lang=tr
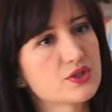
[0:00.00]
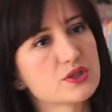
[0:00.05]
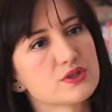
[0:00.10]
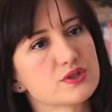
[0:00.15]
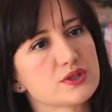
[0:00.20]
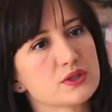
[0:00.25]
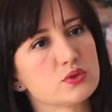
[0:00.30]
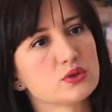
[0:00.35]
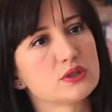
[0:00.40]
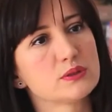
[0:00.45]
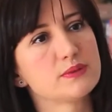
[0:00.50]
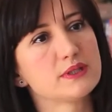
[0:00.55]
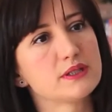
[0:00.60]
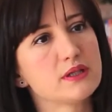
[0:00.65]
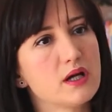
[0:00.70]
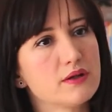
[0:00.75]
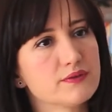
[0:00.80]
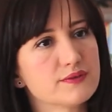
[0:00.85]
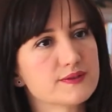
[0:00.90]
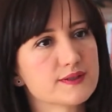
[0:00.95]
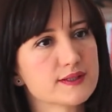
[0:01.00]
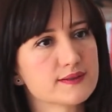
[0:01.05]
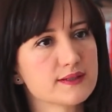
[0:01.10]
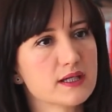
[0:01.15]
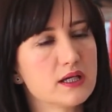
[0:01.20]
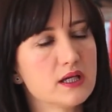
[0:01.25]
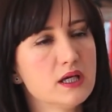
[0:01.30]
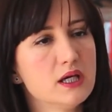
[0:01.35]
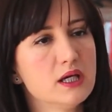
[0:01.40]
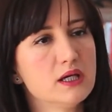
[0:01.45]
çalışan olabilir
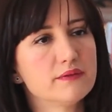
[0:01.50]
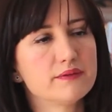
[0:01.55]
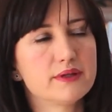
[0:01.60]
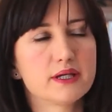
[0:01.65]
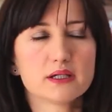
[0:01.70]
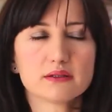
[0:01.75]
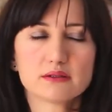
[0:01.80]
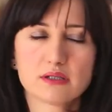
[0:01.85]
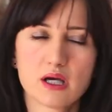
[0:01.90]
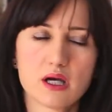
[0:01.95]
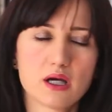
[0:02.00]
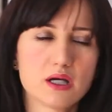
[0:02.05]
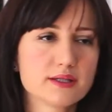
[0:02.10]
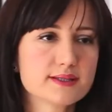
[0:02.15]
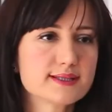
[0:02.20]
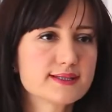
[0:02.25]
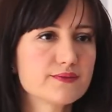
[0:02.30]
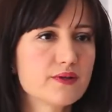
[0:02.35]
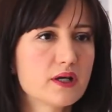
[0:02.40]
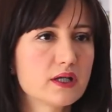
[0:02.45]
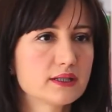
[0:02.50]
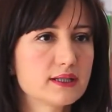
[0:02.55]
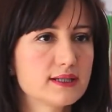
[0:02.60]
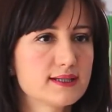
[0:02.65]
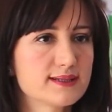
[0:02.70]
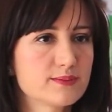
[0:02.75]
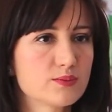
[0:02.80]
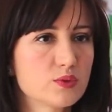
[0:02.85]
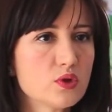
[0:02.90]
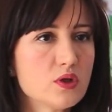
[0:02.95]
haftada veya daha az fark
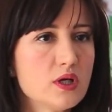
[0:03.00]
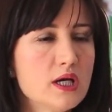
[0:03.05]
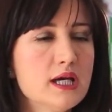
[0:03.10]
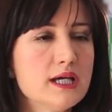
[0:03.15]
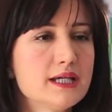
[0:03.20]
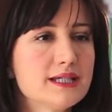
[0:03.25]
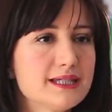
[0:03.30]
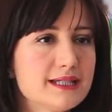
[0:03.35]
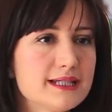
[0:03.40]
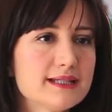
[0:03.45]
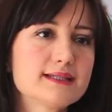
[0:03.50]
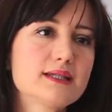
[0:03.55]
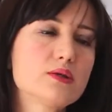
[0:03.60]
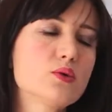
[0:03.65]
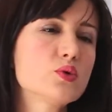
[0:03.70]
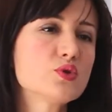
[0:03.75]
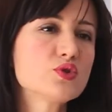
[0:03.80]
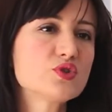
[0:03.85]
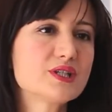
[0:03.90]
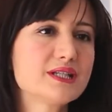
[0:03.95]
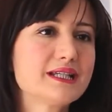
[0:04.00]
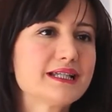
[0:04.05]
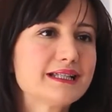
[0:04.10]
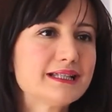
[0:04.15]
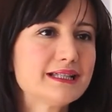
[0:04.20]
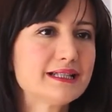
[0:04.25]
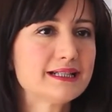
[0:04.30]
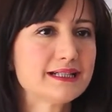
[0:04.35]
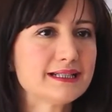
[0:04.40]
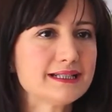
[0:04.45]
etmiyor. Yine de
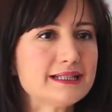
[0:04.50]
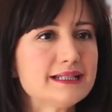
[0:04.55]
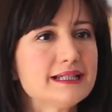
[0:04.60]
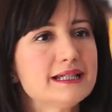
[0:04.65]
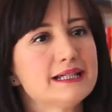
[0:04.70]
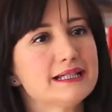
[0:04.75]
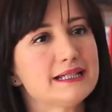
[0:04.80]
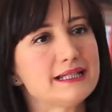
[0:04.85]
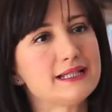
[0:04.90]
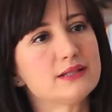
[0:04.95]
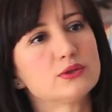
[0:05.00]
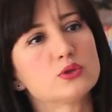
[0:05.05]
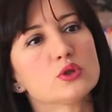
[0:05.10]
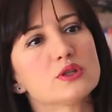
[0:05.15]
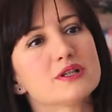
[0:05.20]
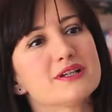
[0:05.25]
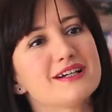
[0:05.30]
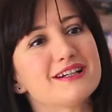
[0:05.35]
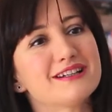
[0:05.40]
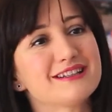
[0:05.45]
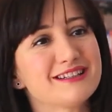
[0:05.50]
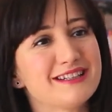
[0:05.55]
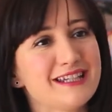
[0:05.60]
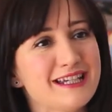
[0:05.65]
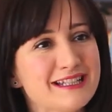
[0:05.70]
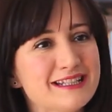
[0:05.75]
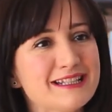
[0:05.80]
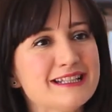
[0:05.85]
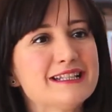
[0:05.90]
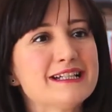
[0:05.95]
önceliklerini ilk olarak
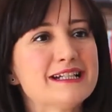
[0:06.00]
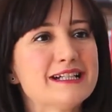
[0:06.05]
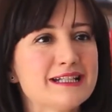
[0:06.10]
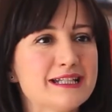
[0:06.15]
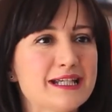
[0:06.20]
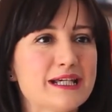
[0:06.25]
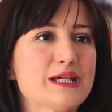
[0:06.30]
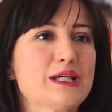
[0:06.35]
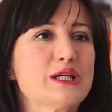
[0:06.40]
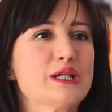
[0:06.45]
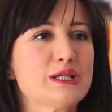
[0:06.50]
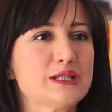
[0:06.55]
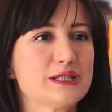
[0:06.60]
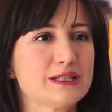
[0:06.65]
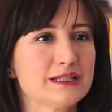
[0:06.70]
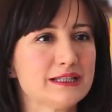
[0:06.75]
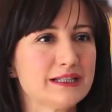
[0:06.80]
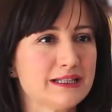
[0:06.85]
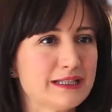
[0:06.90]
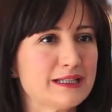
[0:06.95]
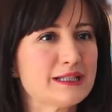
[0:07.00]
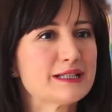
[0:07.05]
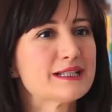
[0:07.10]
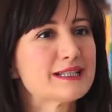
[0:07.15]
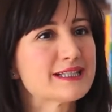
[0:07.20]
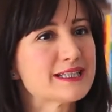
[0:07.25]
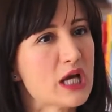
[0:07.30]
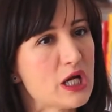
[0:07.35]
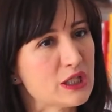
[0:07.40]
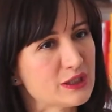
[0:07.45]
kendilerine e,
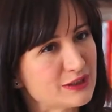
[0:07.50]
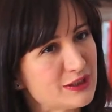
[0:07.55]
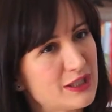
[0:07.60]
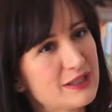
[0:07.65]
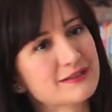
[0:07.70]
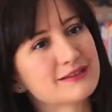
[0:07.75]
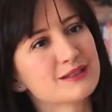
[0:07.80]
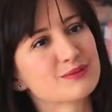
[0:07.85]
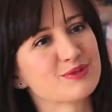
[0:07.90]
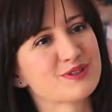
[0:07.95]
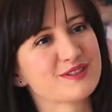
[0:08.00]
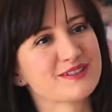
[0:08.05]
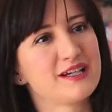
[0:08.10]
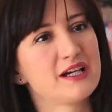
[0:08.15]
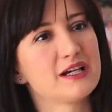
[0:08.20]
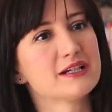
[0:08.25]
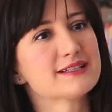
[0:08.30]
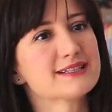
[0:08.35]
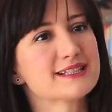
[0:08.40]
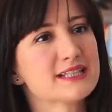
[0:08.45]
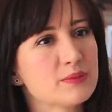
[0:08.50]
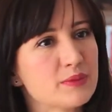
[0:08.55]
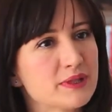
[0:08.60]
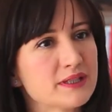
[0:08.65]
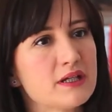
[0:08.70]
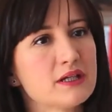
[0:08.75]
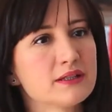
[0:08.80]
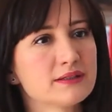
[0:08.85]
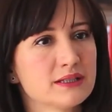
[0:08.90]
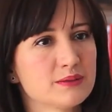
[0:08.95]
sağlık anlamında,
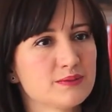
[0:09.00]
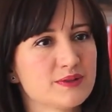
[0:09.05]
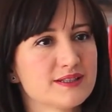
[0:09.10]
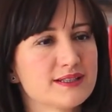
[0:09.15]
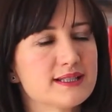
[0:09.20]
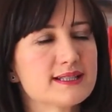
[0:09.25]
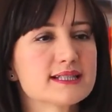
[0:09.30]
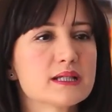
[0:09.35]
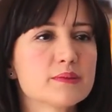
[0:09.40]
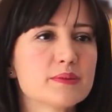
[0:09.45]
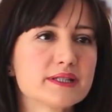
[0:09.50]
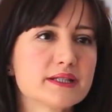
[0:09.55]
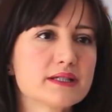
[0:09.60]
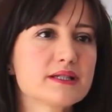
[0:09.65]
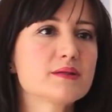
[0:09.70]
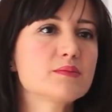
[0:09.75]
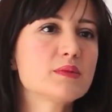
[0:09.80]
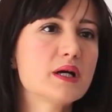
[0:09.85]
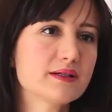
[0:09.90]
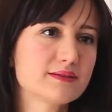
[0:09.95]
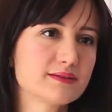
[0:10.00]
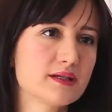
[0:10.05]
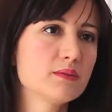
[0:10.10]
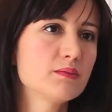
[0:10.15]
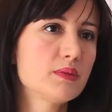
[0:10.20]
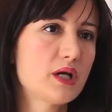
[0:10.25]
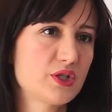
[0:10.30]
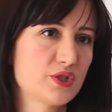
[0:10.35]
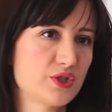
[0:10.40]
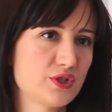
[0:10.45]
zaman anlamında zaman
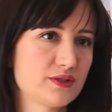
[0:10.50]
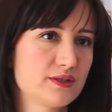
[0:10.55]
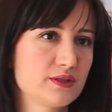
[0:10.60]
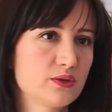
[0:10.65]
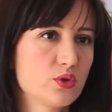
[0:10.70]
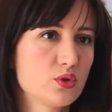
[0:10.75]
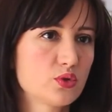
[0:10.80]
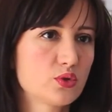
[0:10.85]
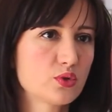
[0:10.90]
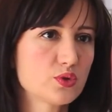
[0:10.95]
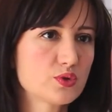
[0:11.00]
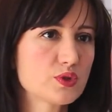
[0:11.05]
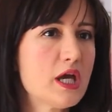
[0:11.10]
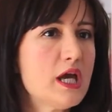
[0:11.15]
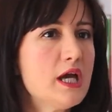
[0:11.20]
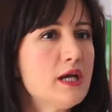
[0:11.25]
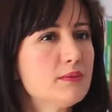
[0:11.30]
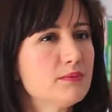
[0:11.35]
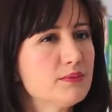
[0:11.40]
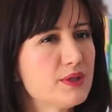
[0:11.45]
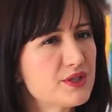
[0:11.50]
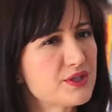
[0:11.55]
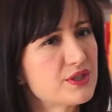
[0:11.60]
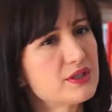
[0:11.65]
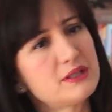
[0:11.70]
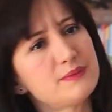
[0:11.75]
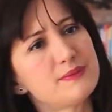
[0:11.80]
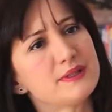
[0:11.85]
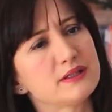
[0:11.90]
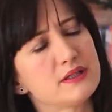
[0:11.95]
ayırmaktan başladığını görüyoruz.
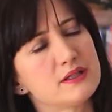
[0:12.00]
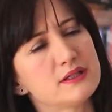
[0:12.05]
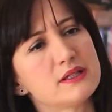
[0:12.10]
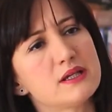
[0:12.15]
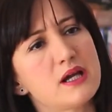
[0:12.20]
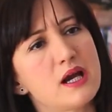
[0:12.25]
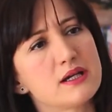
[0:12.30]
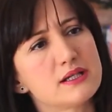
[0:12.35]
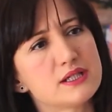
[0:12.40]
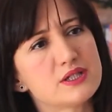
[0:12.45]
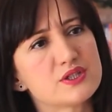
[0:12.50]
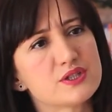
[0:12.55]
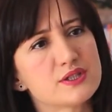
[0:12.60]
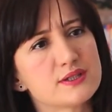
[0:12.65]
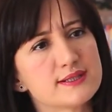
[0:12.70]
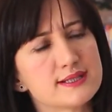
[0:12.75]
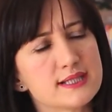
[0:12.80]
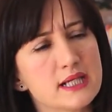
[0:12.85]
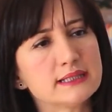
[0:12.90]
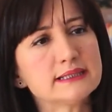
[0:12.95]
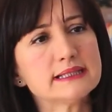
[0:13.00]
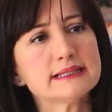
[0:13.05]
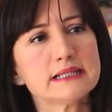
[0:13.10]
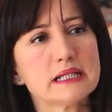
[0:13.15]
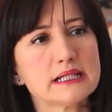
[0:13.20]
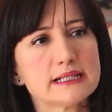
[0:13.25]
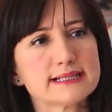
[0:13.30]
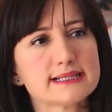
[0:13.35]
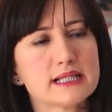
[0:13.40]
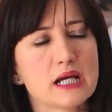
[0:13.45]
Başarılı bir kariyer için
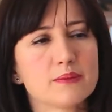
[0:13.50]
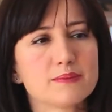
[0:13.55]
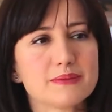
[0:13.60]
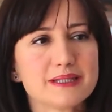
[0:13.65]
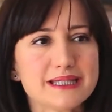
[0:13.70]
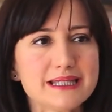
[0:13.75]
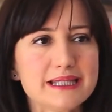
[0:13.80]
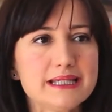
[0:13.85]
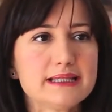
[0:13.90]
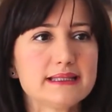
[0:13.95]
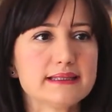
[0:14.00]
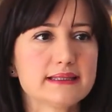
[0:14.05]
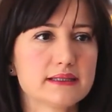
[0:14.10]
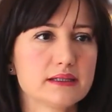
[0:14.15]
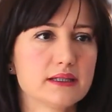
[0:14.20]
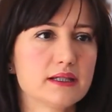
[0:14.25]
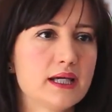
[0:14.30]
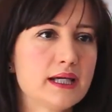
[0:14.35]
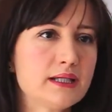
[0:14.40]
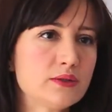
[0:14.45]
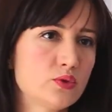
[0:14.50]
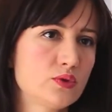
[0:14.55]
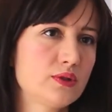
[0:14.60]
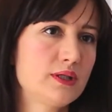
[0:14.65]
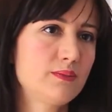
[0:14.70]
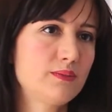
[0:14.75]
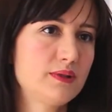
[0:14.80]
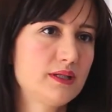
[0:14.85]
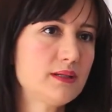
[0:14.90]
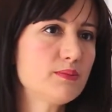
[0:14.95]
zannedersem ilk en
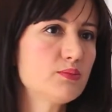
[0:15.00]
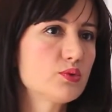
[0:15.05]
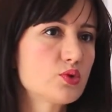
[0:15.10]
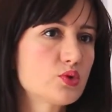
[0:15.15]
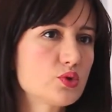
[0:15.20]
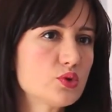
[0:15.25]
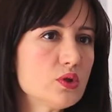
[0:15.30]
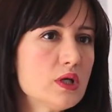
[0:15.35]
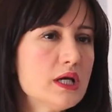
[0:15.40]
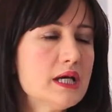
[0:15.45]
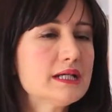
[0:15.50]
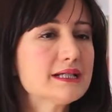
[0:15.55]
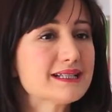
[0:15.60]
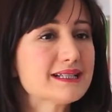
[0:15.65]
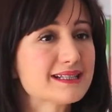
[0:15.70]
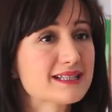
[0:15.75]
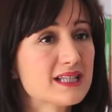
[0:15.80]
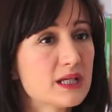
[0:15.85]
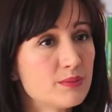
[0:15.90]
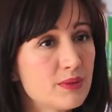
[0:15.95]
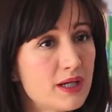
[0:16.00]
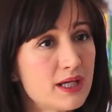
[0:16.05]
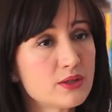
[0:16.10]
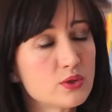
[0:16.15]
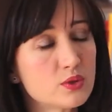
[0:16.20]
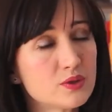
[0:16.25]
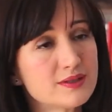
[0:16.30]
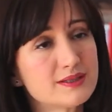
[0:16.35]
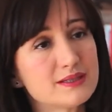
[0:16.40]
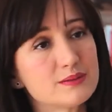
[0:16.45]
önemli ipucu zaman
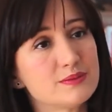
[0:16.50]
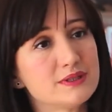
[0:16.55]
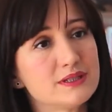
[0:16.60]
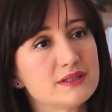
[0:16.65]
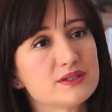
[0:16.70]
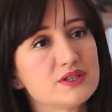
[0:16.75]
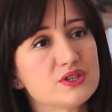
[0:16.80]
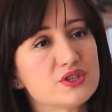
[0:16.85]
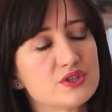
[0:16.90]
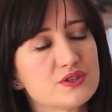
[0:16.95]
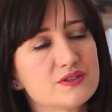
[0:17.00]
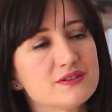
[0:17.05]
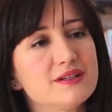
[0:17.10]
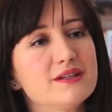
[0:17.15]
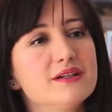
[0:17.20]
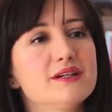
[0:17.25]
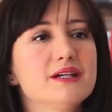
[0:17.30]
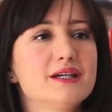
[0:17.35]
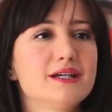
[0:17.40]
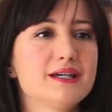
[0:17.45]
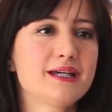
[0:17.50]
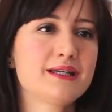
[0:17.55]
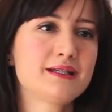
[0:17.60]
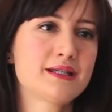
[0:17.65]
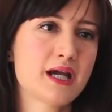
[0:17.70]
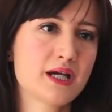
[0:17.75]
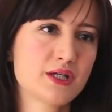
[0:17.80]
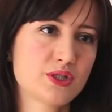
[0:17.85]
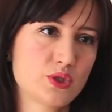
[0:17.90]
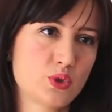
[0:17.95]
yönetiminin dışında
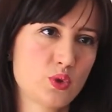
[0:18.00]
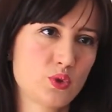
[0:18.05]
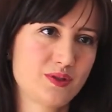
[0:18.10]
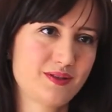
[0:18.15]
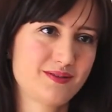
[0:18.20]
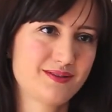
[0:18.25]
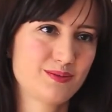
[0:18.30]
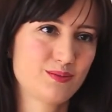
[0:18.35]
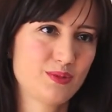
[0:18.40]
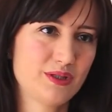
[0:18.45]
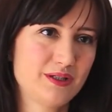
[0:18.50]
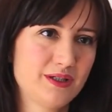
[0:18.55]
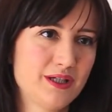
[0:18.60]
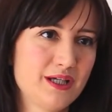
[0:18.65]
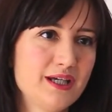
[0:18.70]
enerji yönetimi.